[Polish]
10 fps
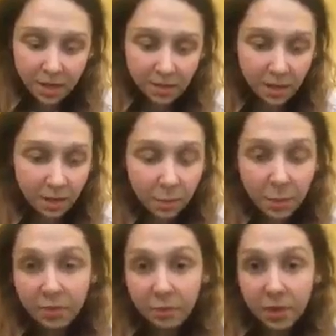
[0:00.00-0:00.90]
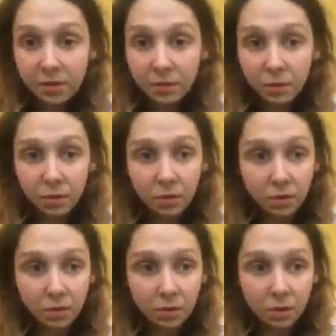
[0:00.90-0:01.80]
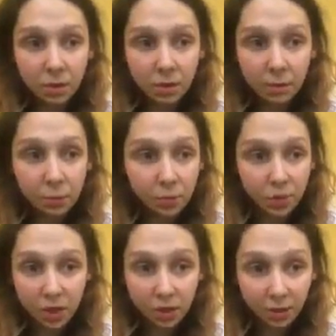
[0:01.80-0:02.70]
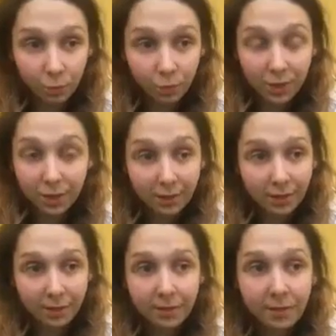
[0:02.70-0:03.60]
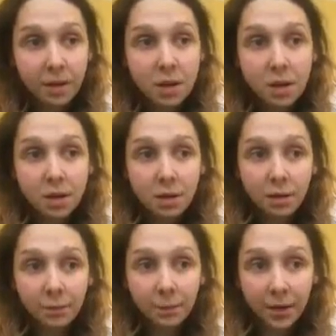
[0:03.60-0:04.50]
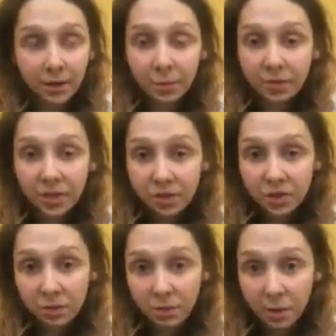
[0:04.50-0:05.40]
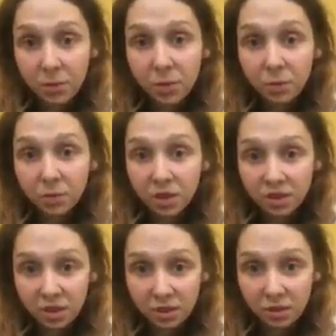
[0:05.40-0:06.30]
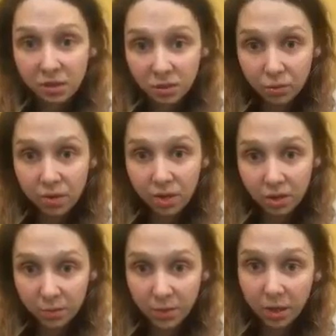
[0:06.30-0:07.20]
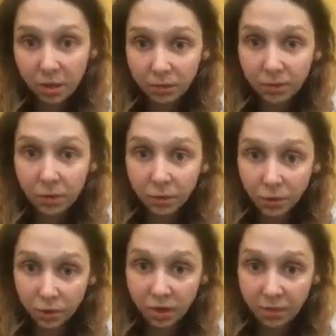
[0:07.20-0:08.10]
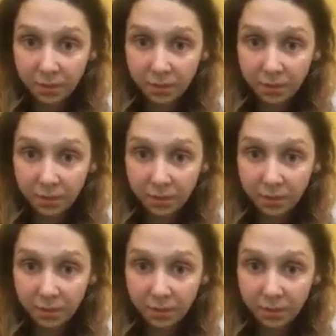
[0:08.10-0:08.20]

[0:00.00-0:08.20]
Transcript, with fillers: Zanim opowiem Państwu o absurdzie numer jeden, pragnę powiedzieć, że nie mam absolutnie nic do zarzucenia szpitalowi w Krotoszynie.